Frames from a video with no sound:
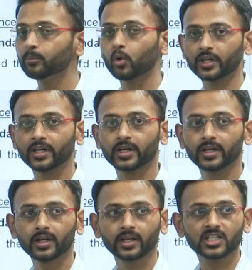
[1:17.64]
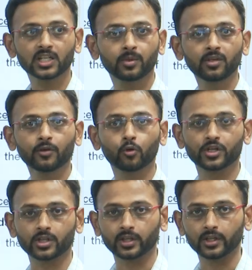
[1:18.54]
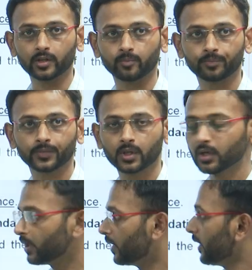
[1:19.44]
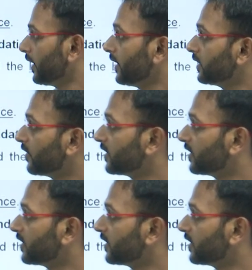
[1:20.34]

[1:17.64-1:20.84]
इंपॉर्टेंट है किसी भी फाउंडेशन के लिए इन द